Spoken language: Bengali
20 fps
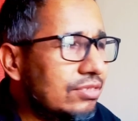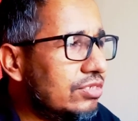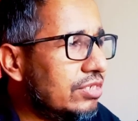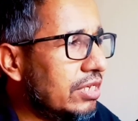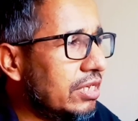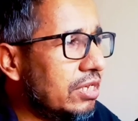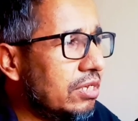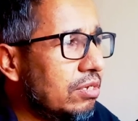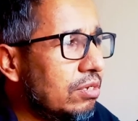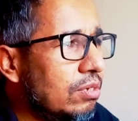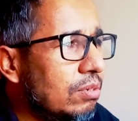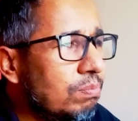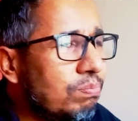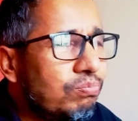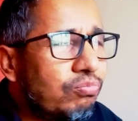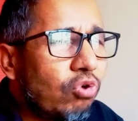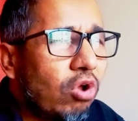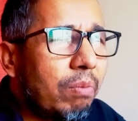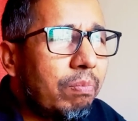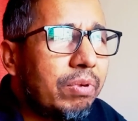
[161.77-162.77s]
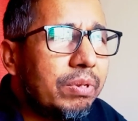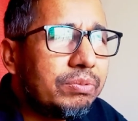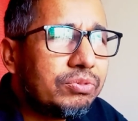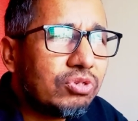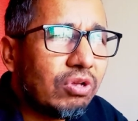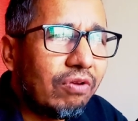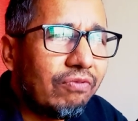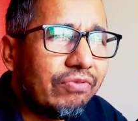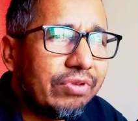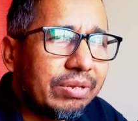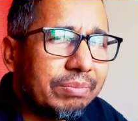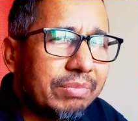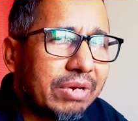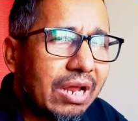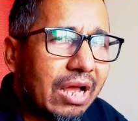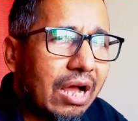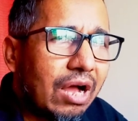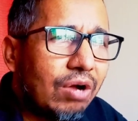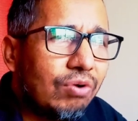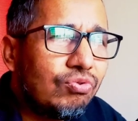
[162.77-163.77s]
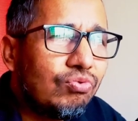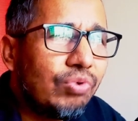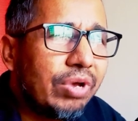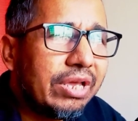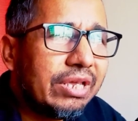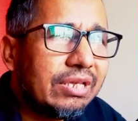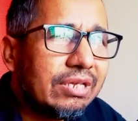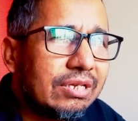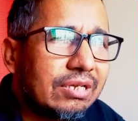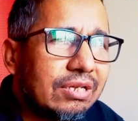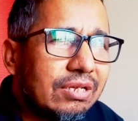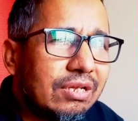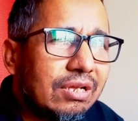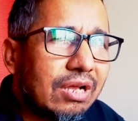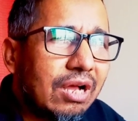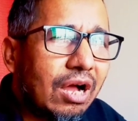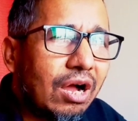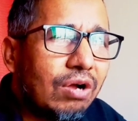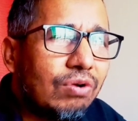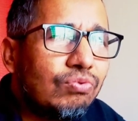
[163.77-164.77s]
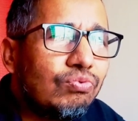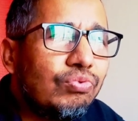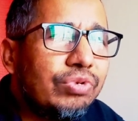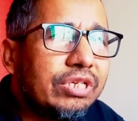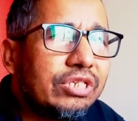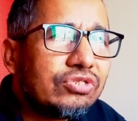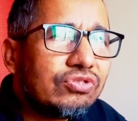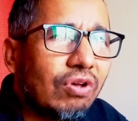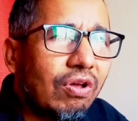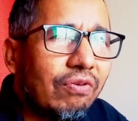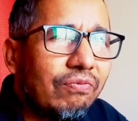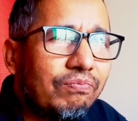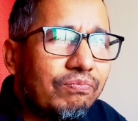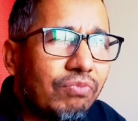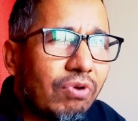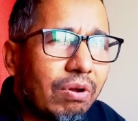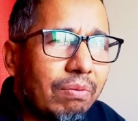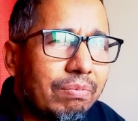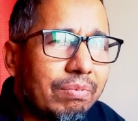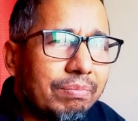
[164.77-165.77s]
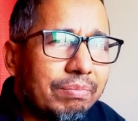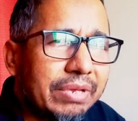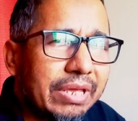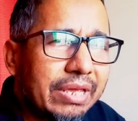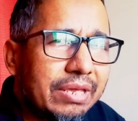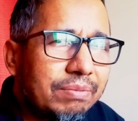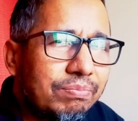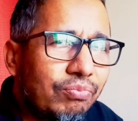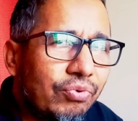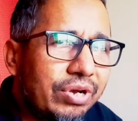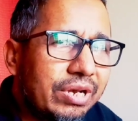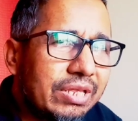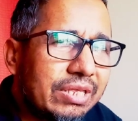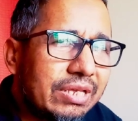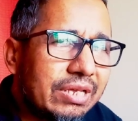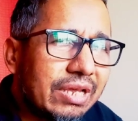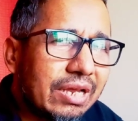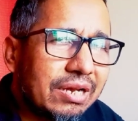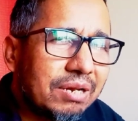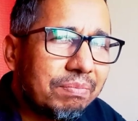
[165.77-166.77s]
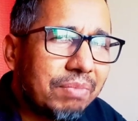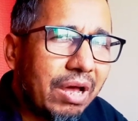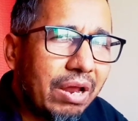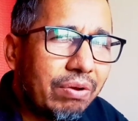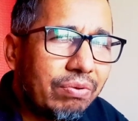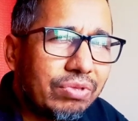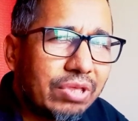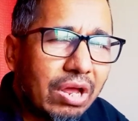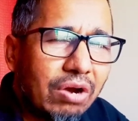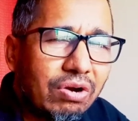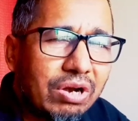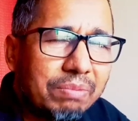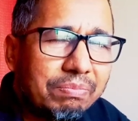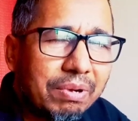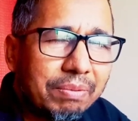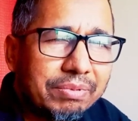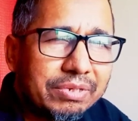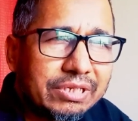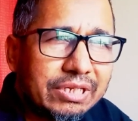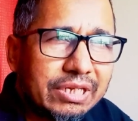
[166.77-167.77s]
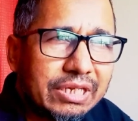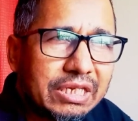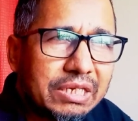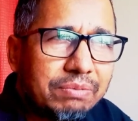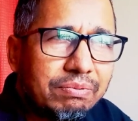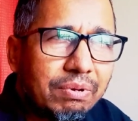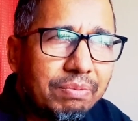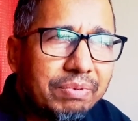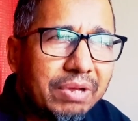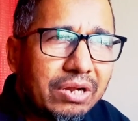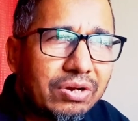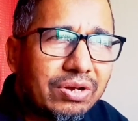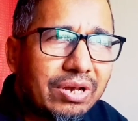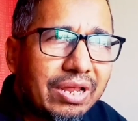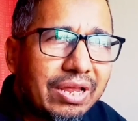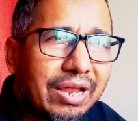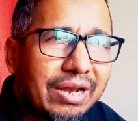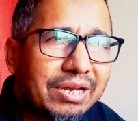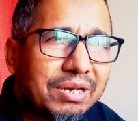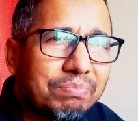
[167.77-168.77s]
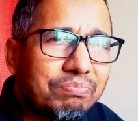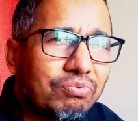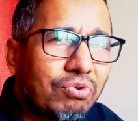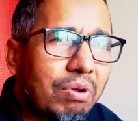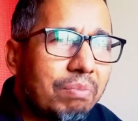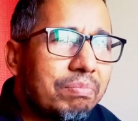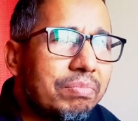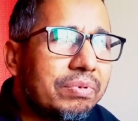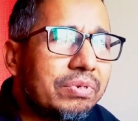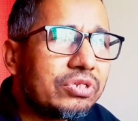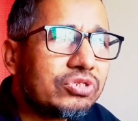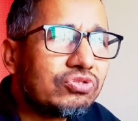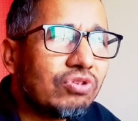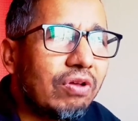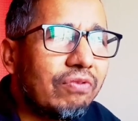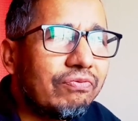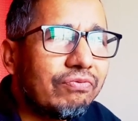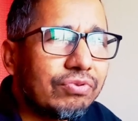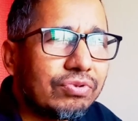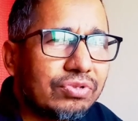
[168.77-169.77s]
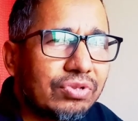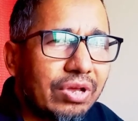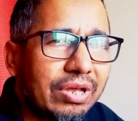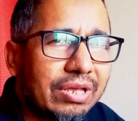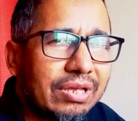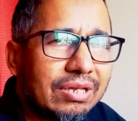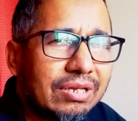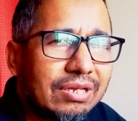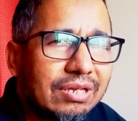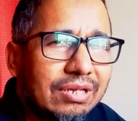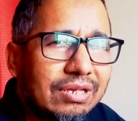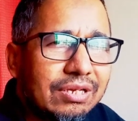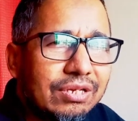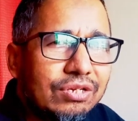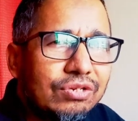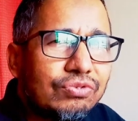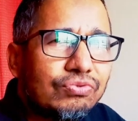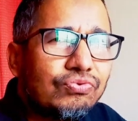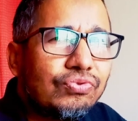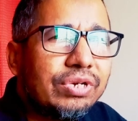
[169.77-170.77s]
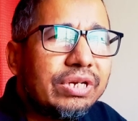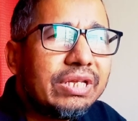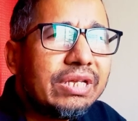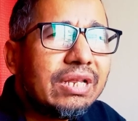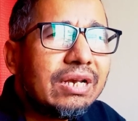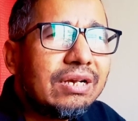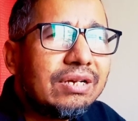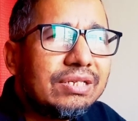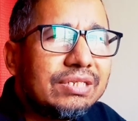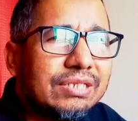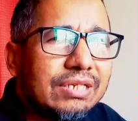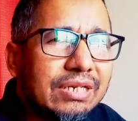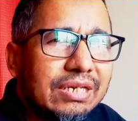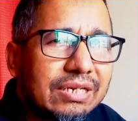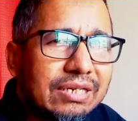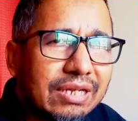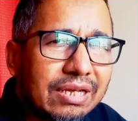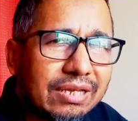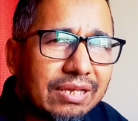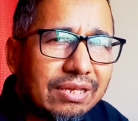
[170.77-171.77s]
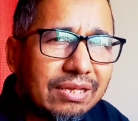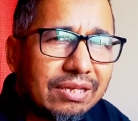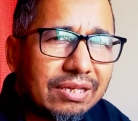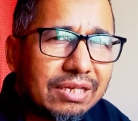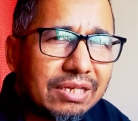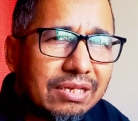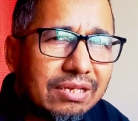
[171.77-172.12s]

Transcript: যে প্রবলেম সলভিং মানে হাউ ডু আই হাউ ডু উই সলভ প্রবলেম এই বইটা থেকে একটা ভালো ধারণা পাবেন যে কিভাবে আসলে একটা প্রবলেমকে সলভ করতে হয় ক্রিটিক্যাল রিজনিংটা কি